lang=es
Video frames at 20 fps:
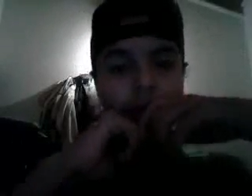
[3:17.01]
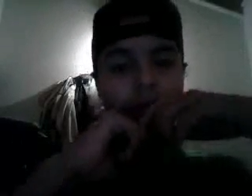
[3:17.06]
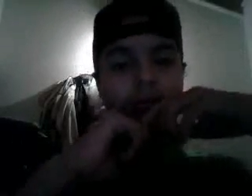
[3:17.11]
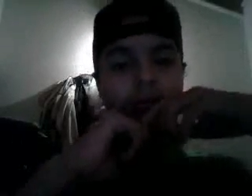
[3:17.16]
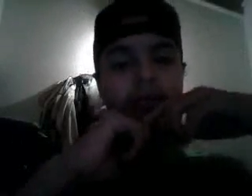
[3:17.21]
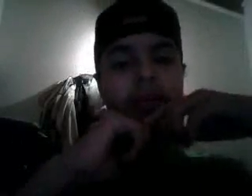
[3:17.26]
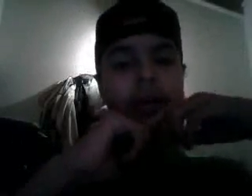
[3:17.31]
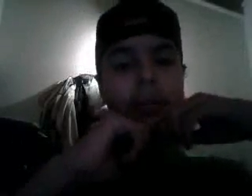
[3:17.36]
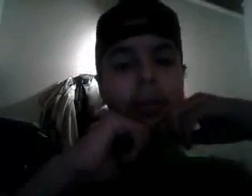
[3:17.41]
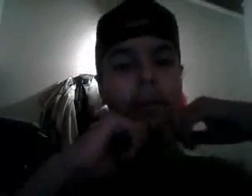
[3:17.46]

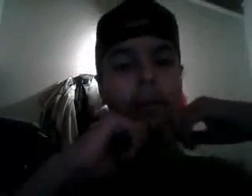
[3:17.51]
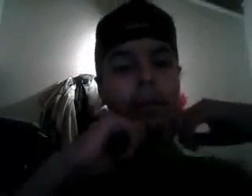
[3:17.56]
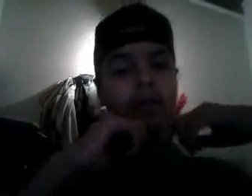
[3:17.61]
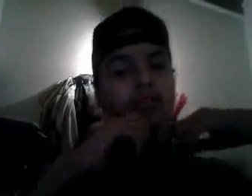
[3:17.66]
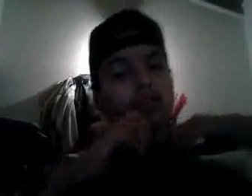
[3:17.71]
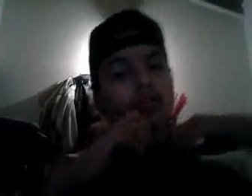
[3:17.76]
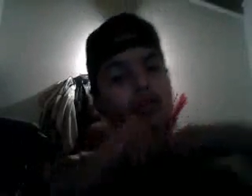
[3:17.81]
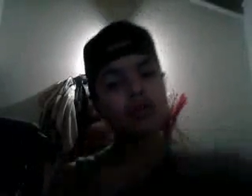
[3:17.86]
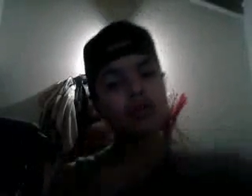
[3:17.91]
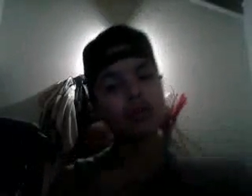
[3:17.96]
Un día me
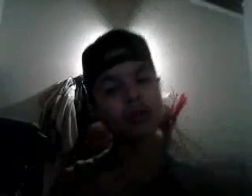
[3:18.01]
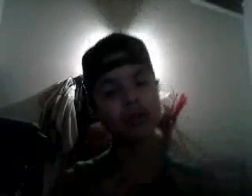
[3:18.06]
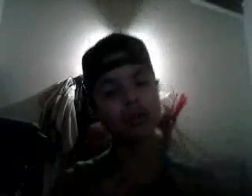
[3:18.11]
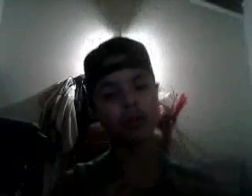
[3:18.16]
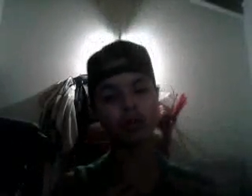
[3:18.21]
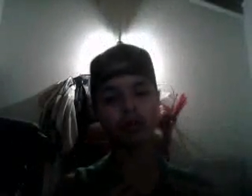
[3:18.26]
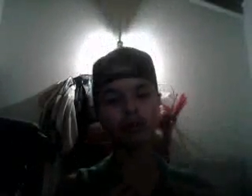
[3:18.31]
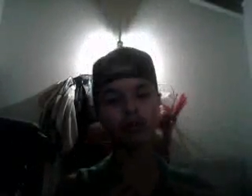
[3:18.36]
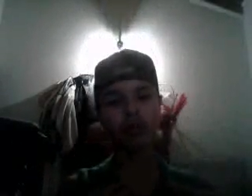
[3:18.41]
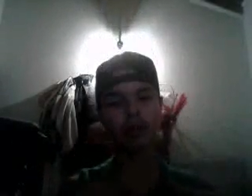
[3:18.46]
pasó
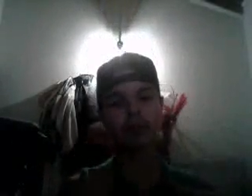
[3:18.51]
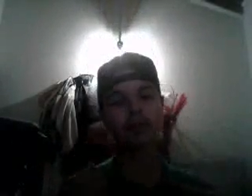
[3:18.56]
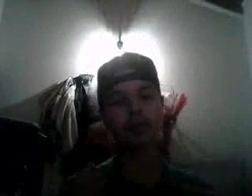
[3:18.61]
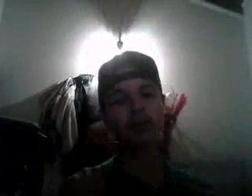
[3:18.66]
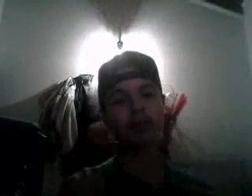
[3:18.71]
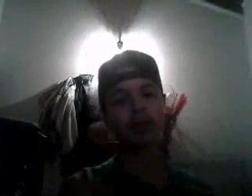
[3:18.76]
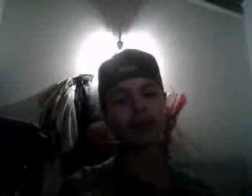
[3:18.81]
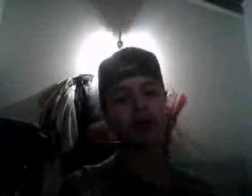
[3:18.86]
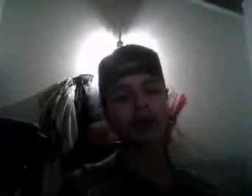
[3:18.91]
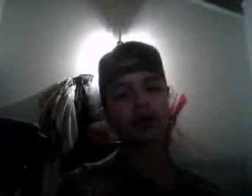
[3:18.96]
jugando con un
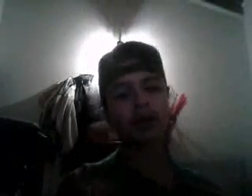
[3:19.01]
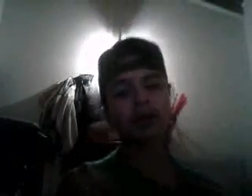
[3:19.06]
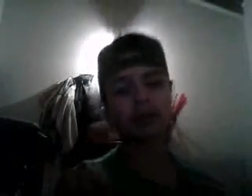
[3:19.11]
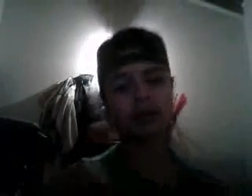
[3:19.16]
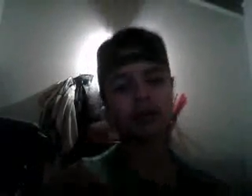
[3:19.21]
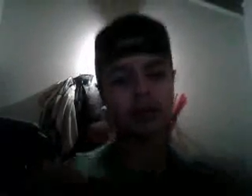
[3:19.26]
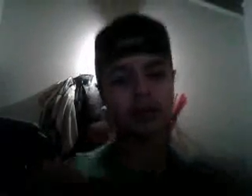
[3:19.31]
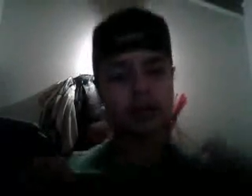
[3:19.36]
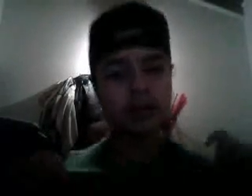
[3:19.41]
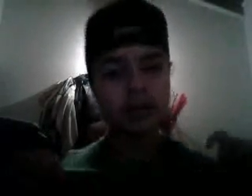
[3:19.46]
amigo acá
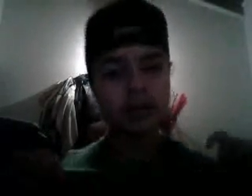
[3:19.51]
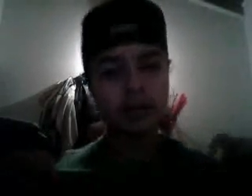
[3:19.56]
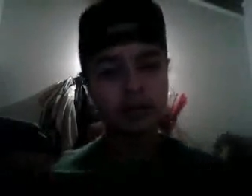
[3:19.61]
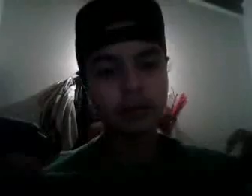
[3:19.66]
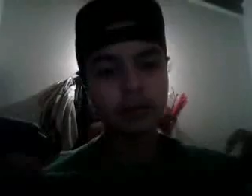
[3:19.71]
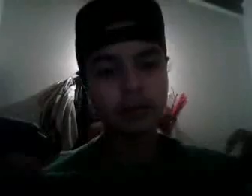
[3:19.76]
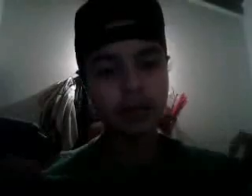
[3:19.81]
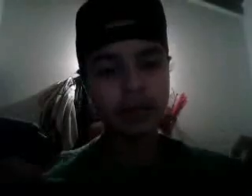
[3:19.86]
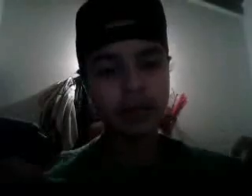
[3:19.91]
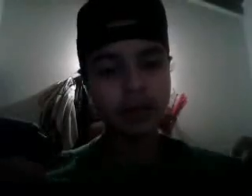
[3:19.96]

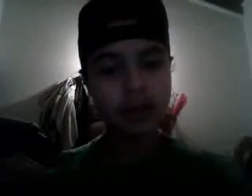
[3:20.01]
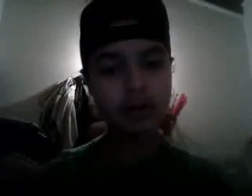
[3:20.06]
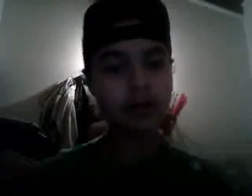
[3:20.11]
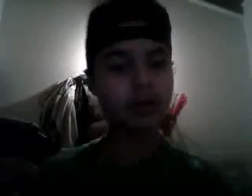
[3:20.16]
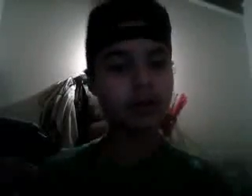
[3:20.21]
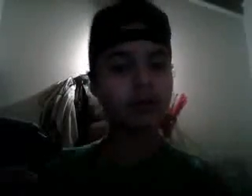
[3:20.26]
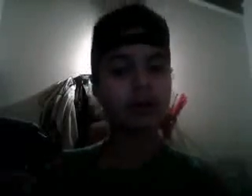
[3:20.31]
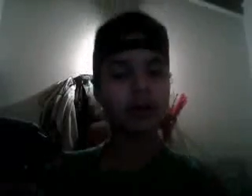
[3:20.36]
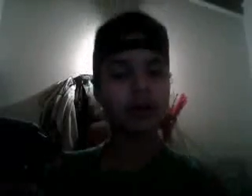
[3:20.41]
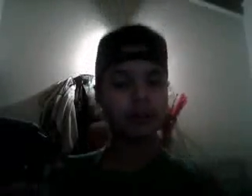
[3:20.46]
y me
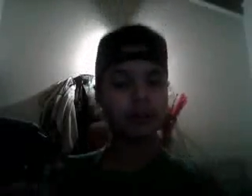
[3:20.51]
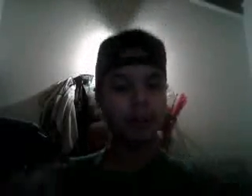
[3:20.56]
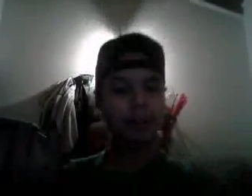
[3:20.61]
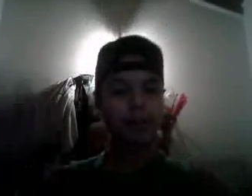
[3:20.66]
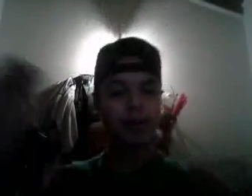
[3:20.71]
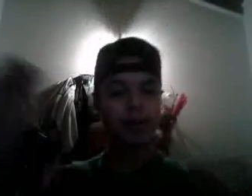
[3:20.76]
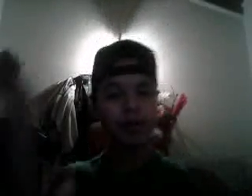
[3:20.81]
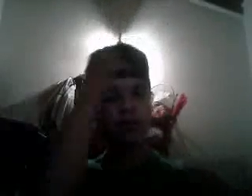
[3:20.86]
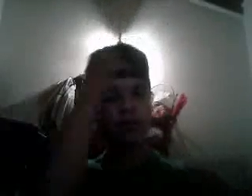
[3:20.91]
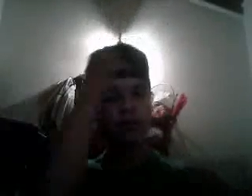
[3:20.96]
ganaron igual. Me pegó